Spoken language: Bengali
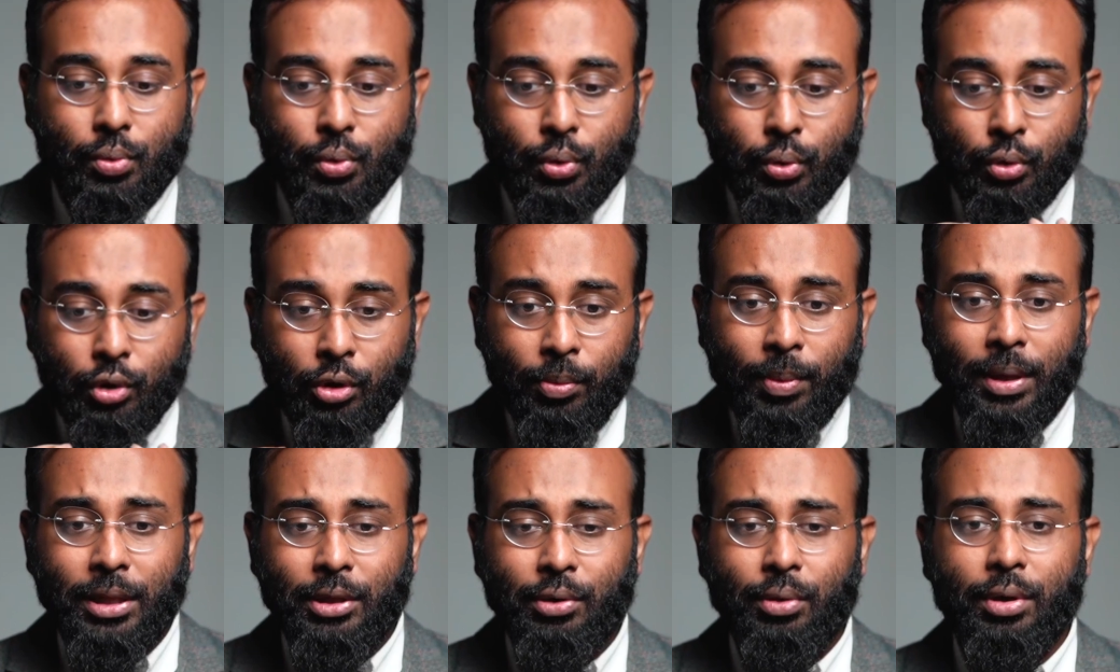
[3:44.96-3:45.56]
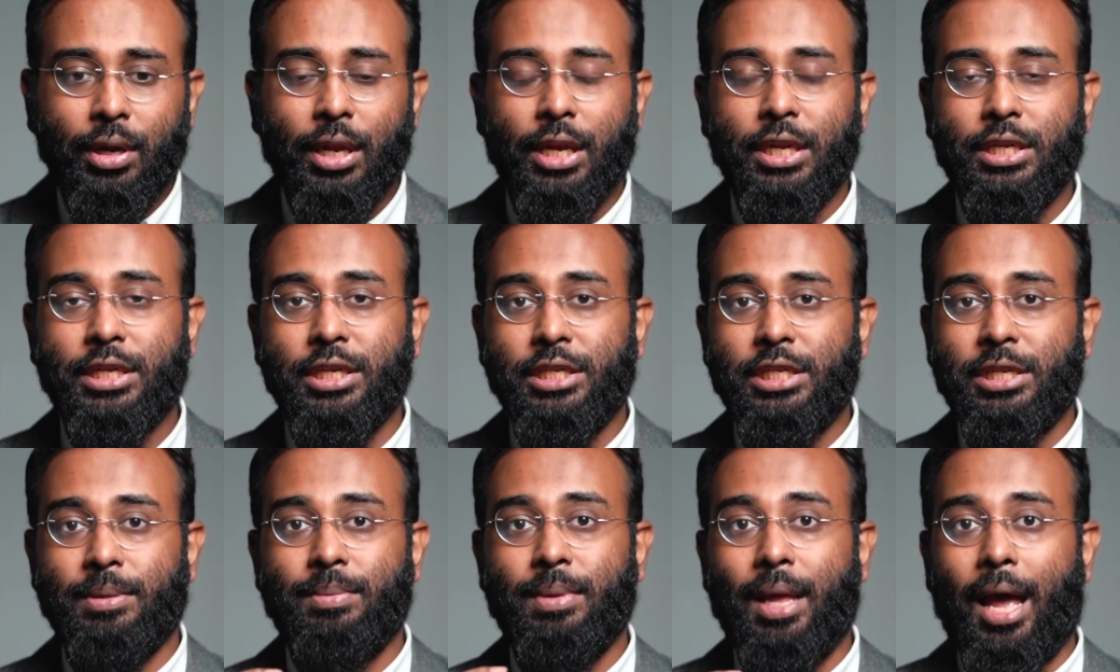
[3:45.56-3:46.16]
শুধুমাত্র
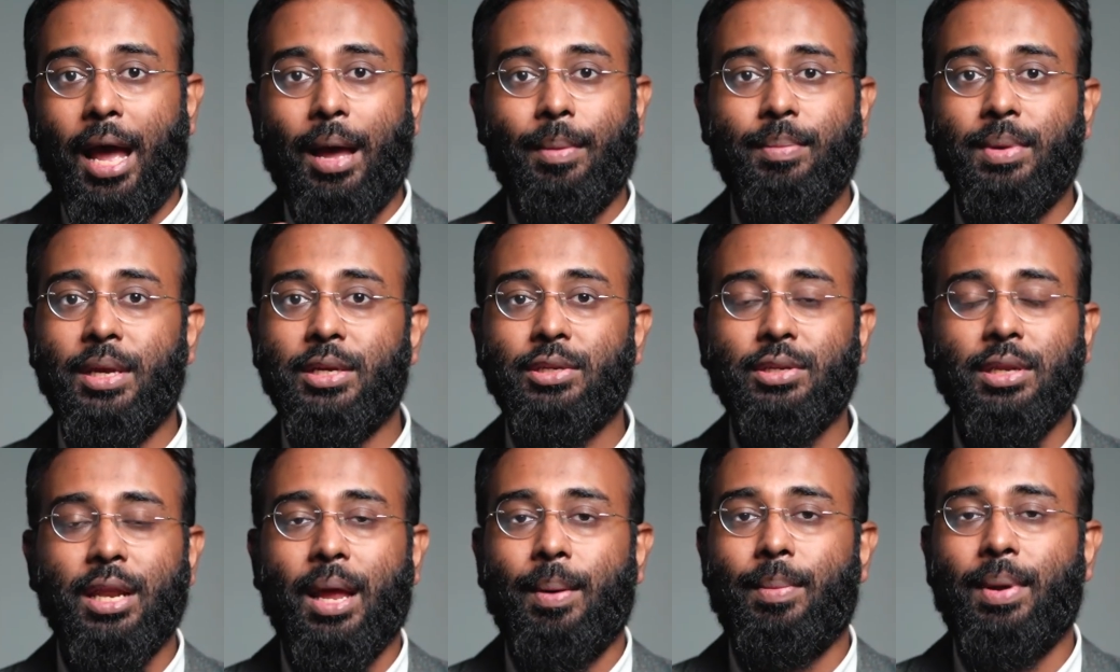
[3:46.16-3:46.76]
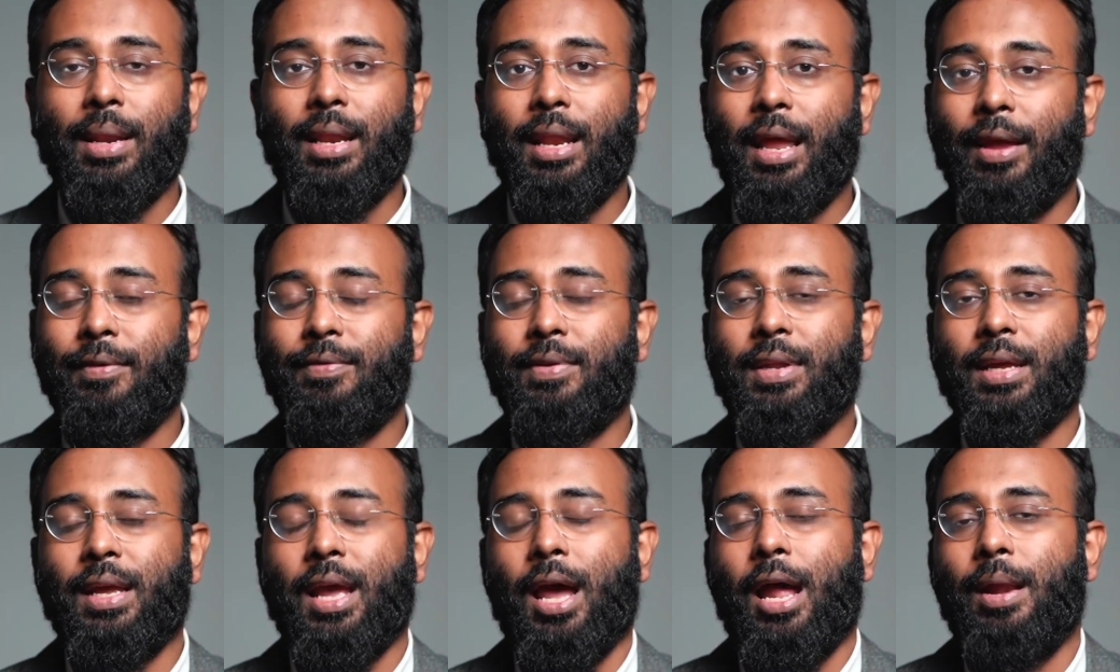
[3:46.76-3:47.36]
রিলেশনশিপ দিয়ে আমি আসলে আমার
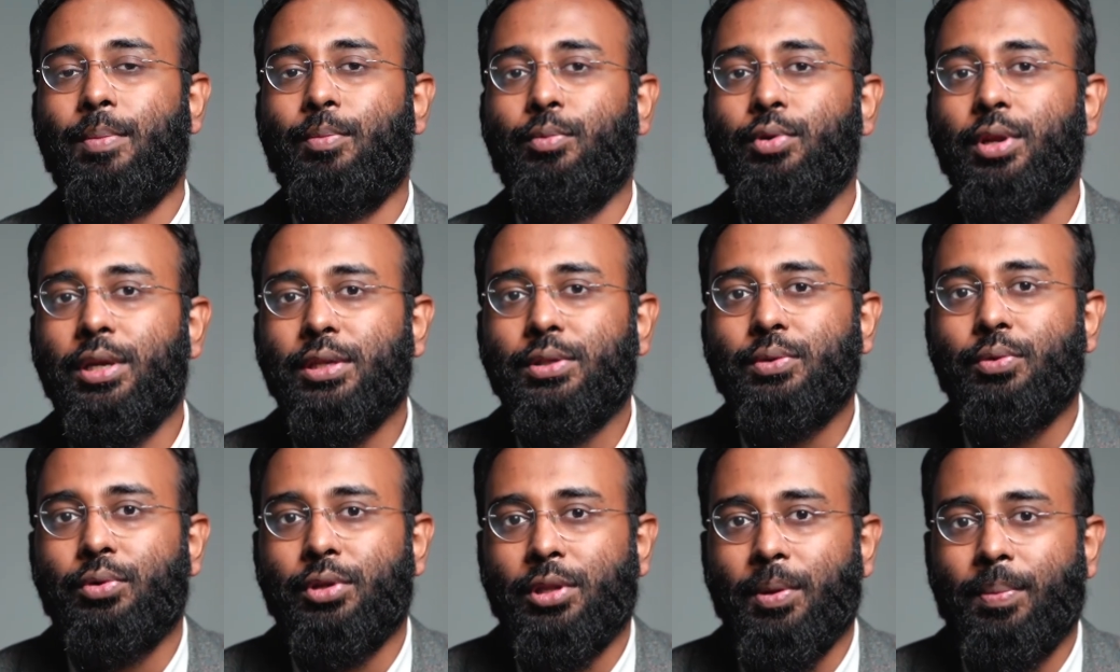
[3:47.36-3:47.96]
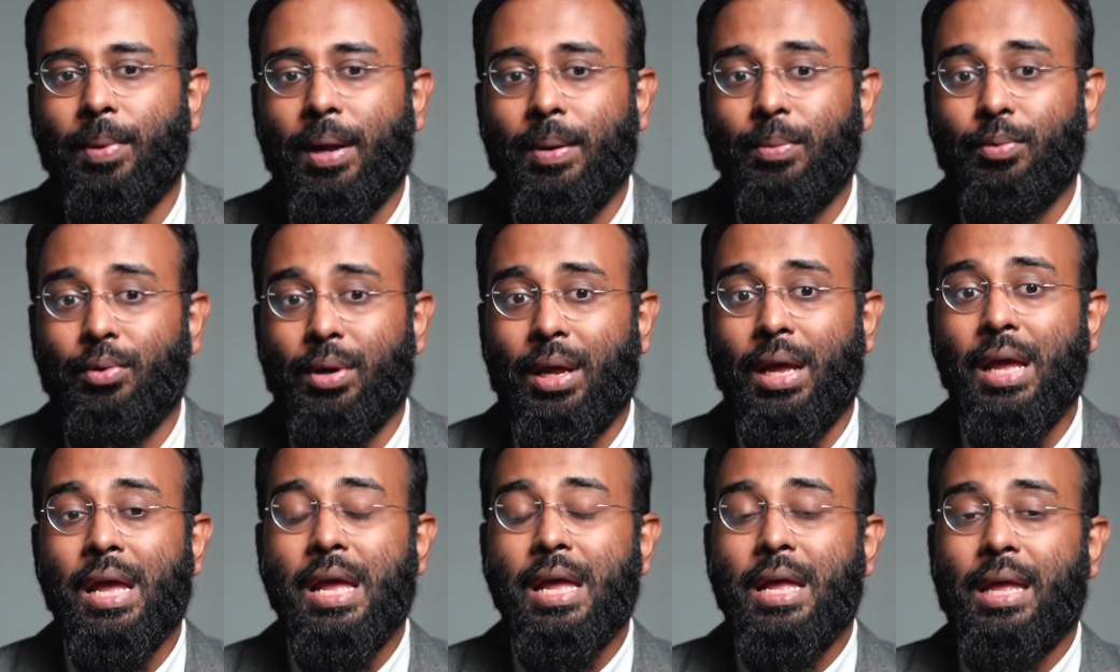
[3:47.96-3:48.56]
লাইফটাকে হারমোনিয়াস করতে পারবো
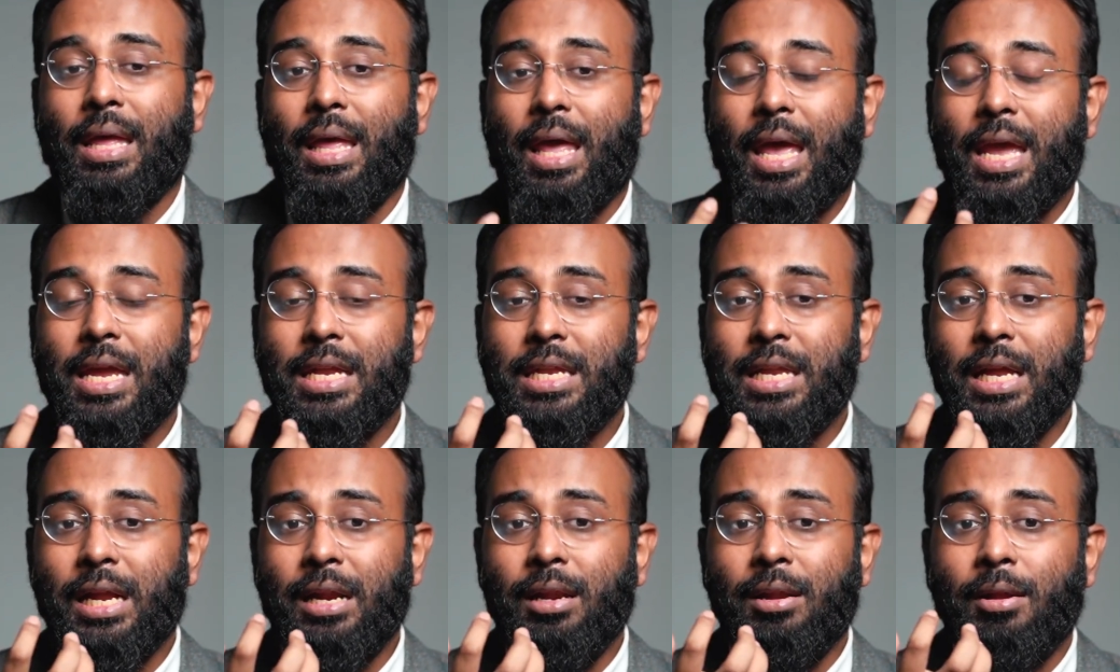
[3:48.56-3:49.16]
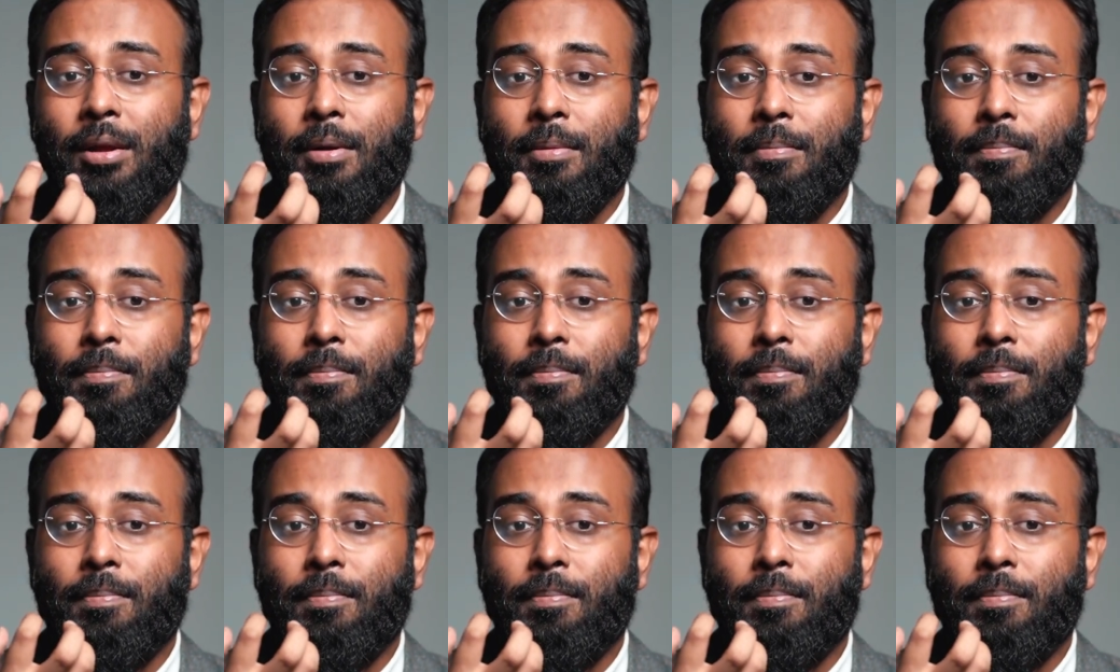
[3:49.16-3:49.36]
না এইটার